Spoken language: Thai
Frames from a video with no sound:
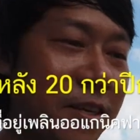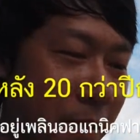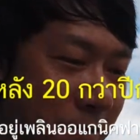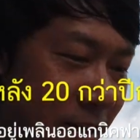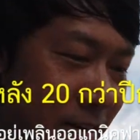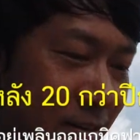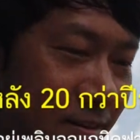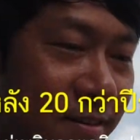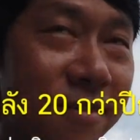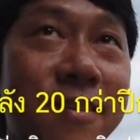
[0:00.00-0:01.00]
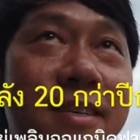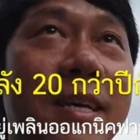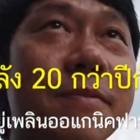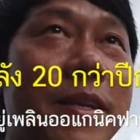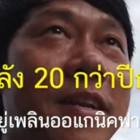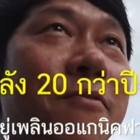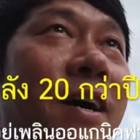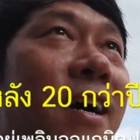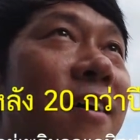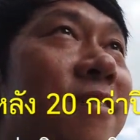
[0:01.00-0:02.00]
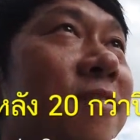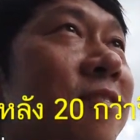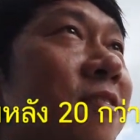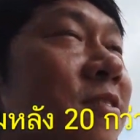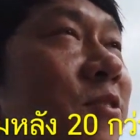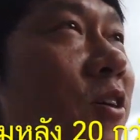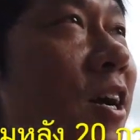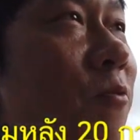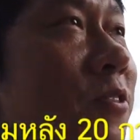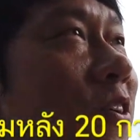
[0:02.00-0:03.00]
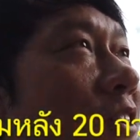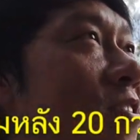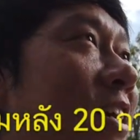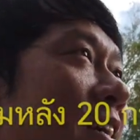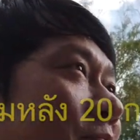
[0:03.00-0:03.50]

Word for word: นี้เป็นวันที่ 31 ธันวา2562